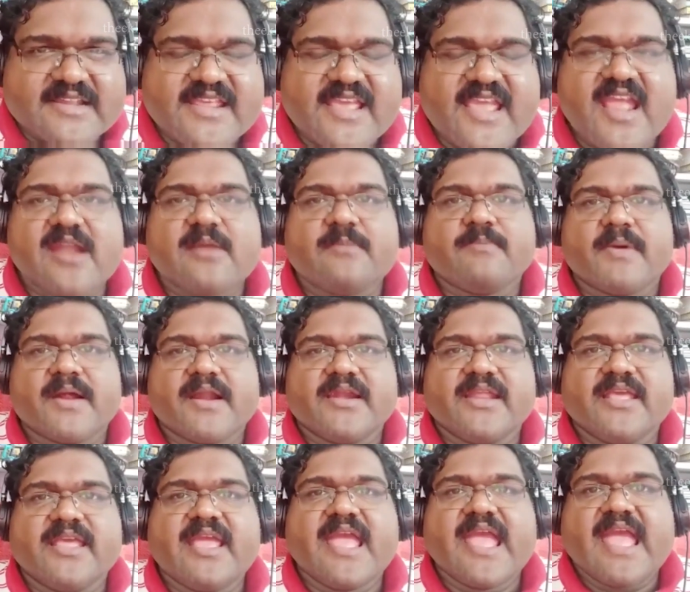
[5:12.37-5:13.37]
க்ரியேட்
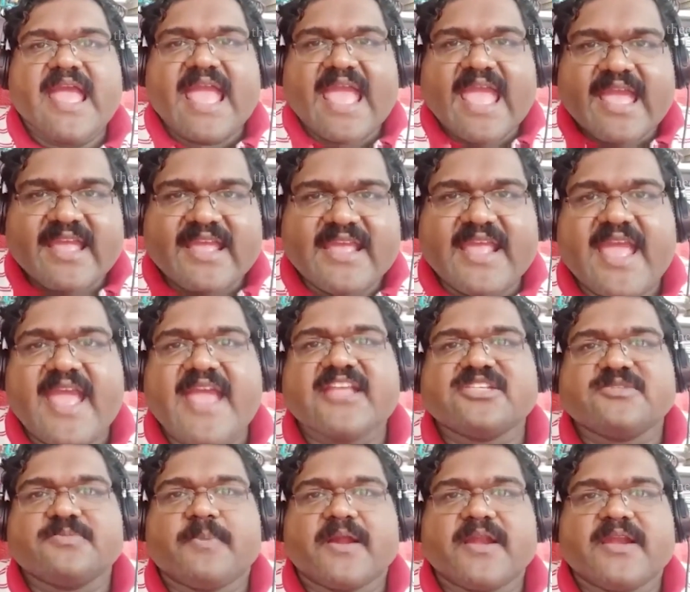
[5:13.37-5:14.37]
பண்ணி
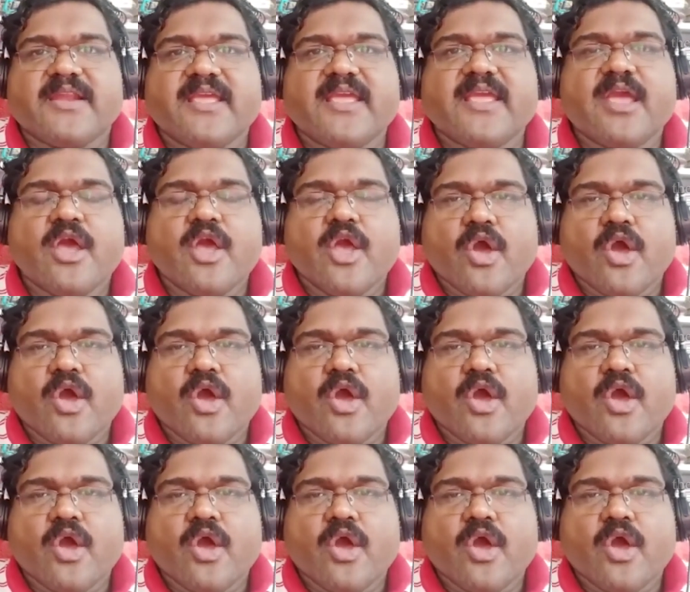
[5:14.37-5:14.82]
எங்கேஜ் பண்ணி